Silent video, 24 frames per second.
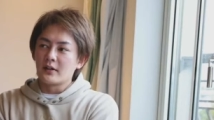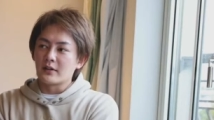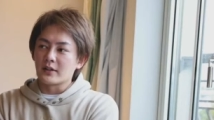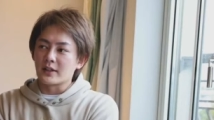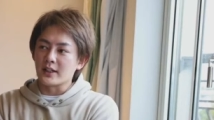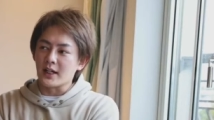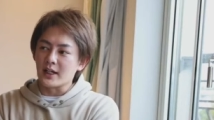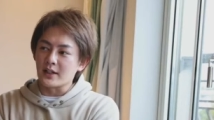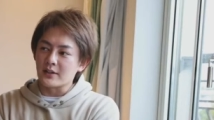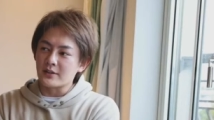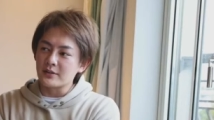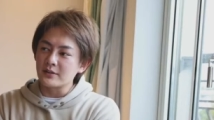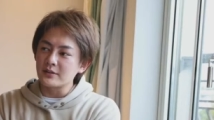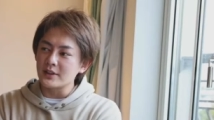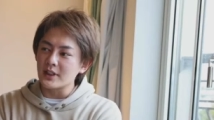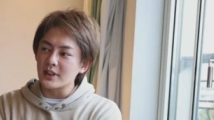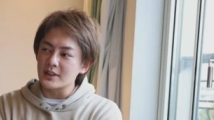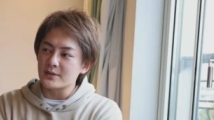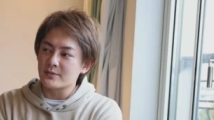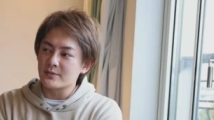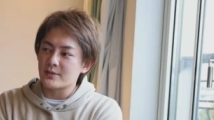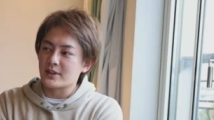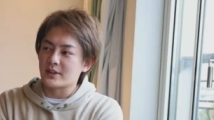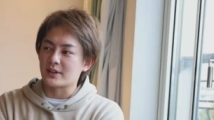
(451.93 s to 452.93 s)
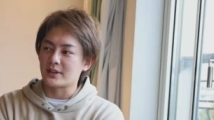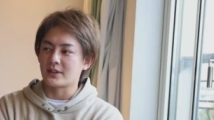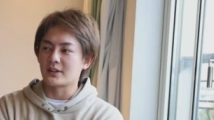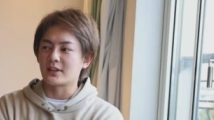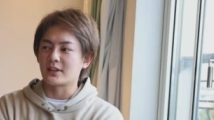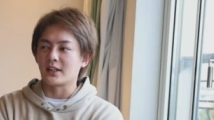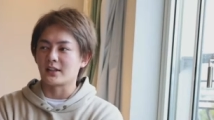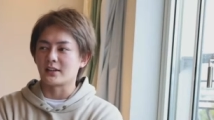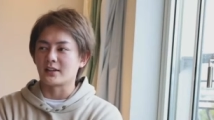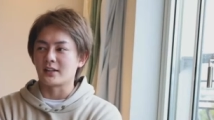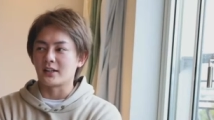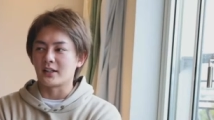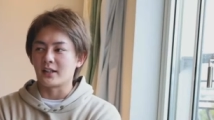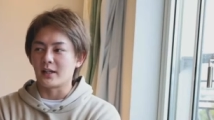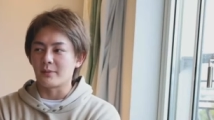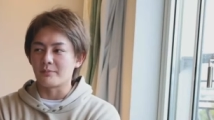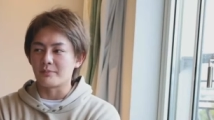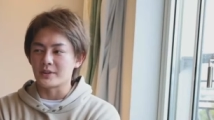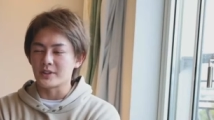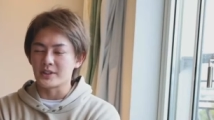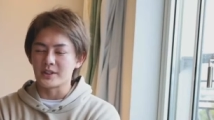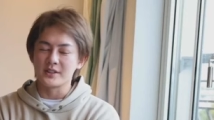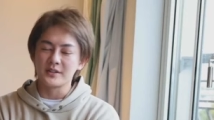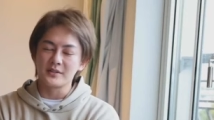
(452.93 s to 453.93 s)
逆の立場だったらやっ
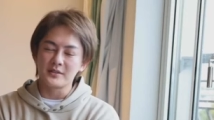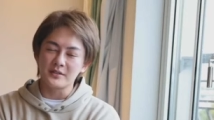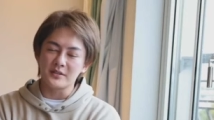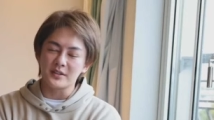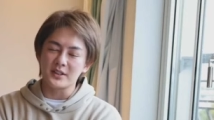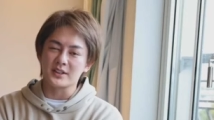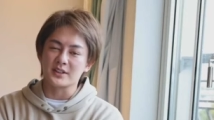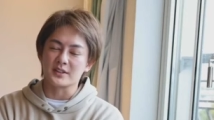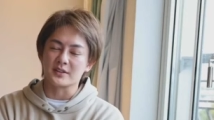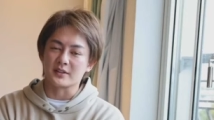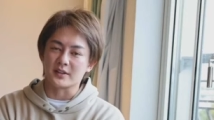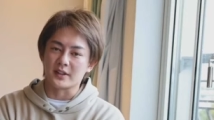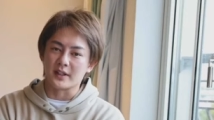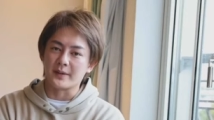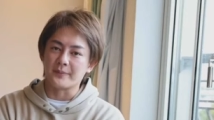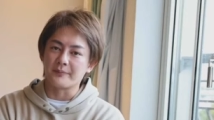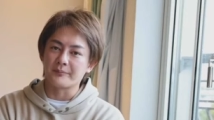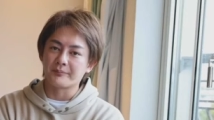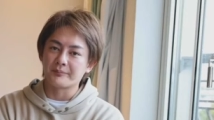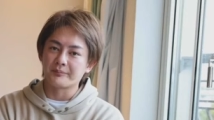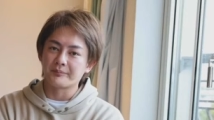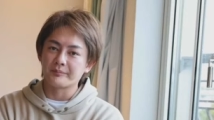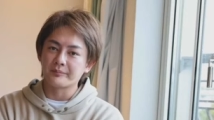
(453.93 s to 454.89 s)
ぱしんどいですよね。